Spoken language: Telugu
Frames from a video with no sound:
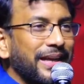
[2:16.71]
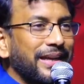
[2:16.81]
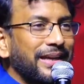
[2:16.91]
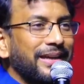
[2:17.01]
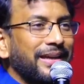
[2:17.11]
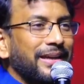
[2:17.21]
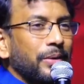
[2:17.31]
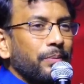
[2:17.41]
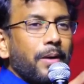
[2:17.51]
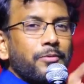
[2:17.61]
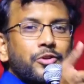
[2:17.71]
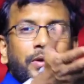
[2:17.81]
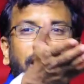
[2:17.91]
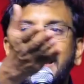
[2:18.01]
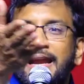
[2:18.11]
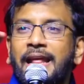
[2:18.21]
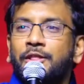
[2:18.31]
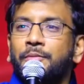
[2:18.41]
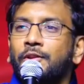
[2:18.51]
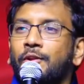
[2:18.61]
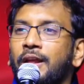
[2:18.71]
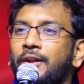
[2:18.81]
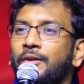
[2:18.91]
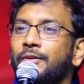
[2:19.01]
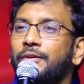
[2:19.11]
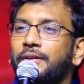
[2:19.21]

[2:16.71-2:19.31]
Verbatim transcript: అంటే బాబు చూడండి ఇక్కడ ఎంతమంది ఉన్నారో